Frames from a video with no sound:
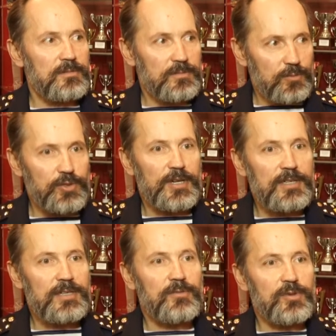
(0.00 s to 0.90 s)

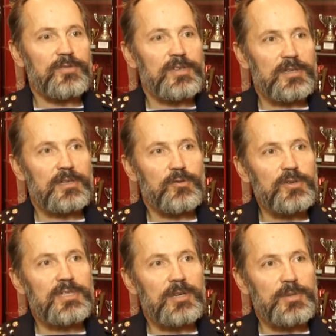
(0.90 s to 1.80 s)
участие вот все и
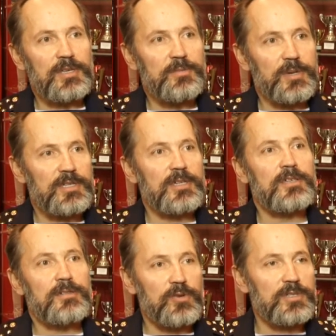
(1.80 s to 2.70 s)
творческий объединение «Спектр»,
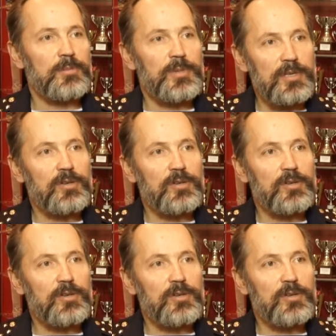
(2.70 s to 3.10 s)
и творческий объединение